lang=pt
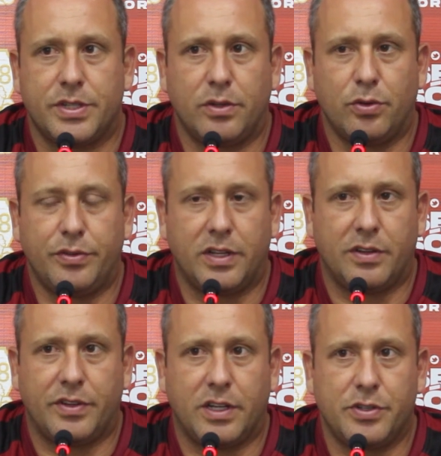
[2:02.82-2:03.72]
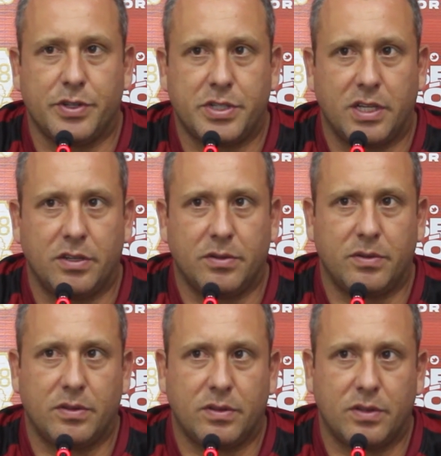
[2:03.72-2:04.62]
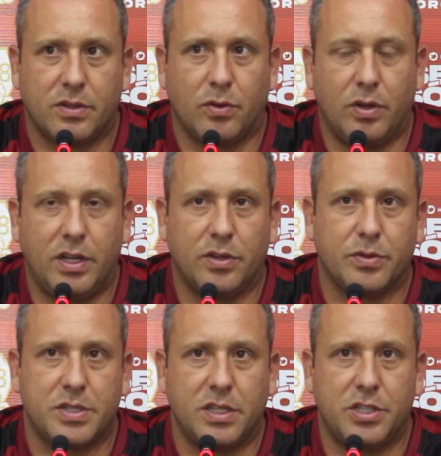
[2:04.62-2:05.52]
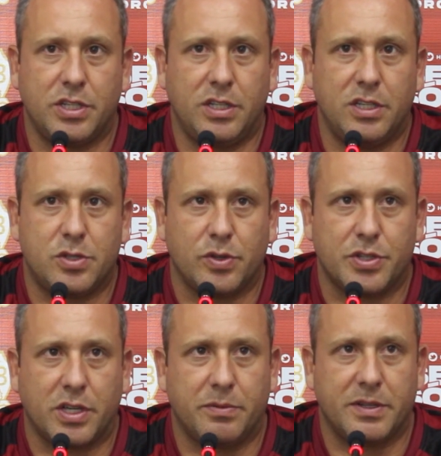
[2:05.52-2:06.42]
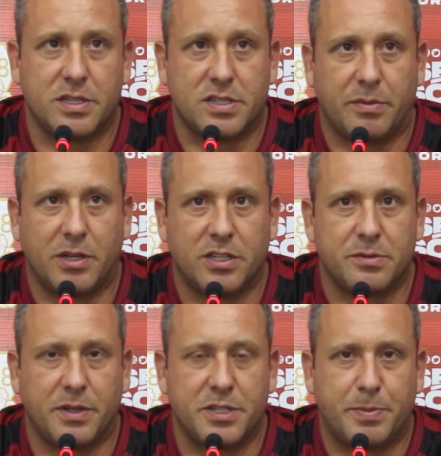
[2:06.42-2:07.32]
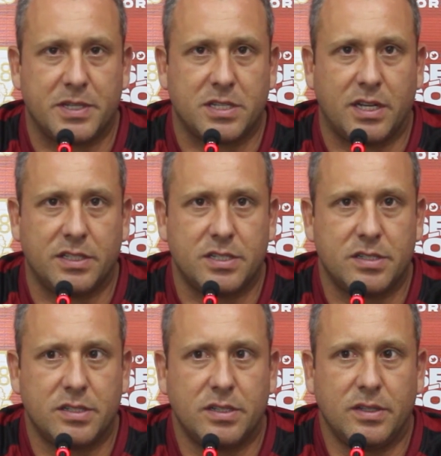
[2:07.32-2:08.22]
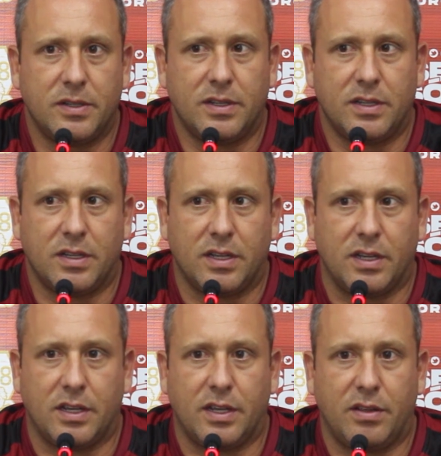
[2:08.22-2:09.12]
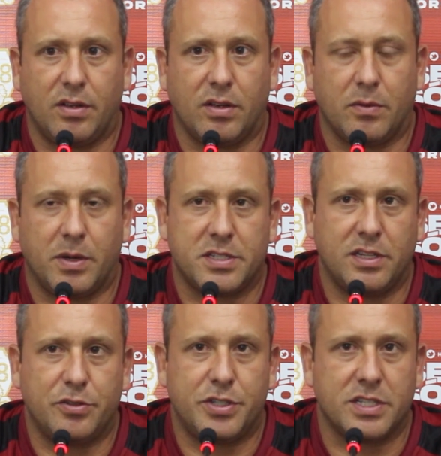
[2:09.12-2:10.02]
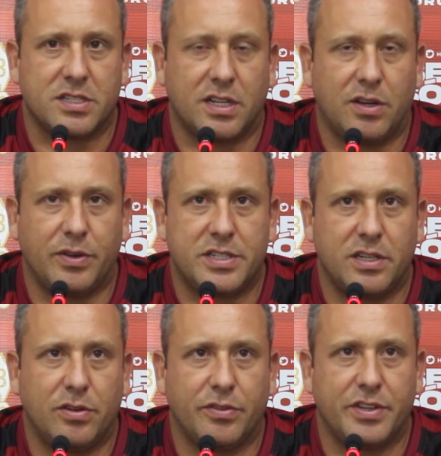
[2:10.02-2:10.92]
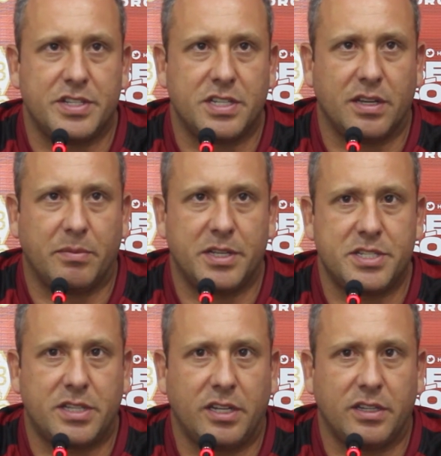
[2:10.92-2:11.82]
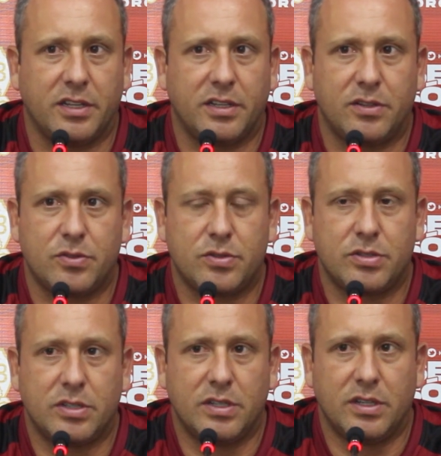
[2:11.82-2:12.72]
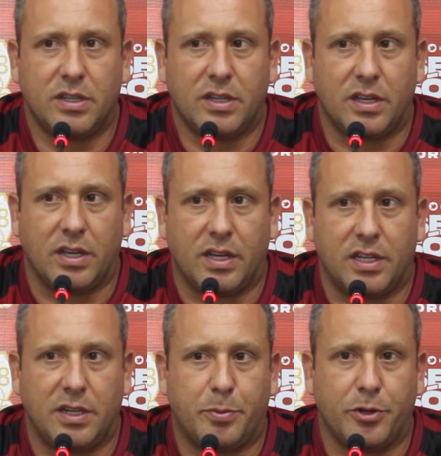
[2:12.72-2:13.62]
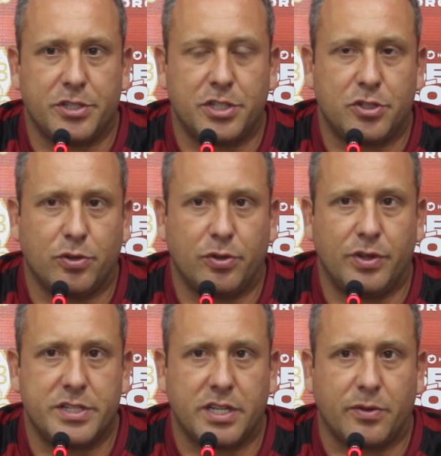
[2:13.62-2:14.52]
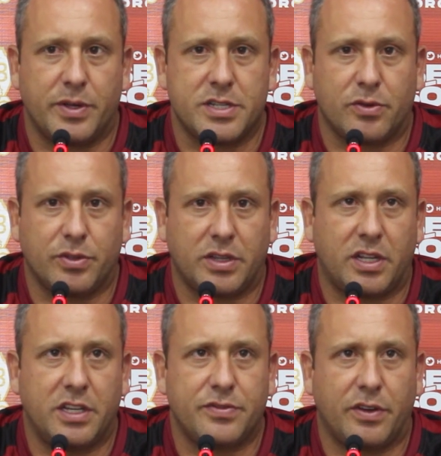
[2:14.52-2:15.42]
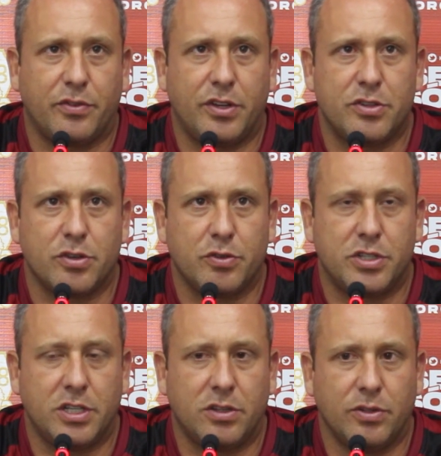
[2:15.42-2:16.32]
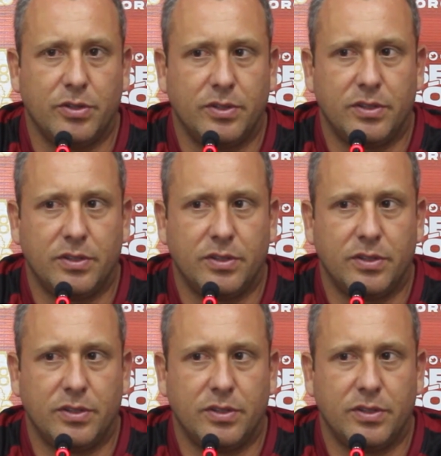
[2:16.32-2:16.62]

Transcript: sem dúvida, na verdade, eu acho que era, olhando assim de início, acho que era uma das tabelas mais pesadas. É, o Marcelo Dias lá, o Ercílio não vencia há mais de 30 anos. É, depois a gente jogou em sequência contra três favoritos ao título.